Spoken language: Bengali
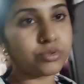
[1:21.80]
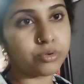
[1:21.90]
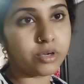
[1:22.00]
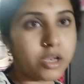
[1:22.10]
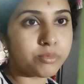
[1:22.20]

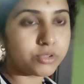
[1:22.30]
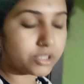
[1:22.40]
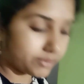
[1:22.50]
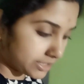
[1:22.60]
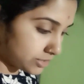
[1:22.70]
শরীরের মধ্যে
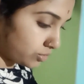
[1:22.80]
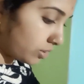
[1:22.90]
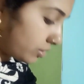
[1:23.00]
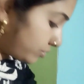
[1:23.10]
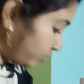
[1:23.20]
মানে জল
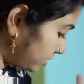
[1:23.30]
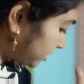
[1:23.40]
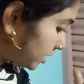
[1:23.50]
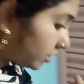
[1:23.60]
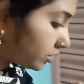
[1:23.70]
জল
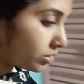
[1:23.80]
ছিল তো